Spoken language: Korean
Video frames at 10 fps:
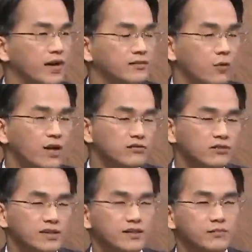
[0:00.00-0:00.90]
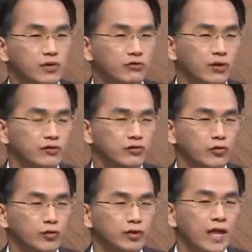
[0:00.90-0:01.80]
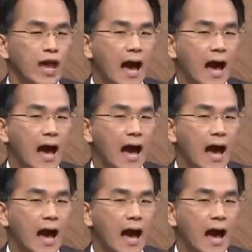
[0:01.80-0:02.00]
아직 확정되지 않은 미결수 같은 경우에는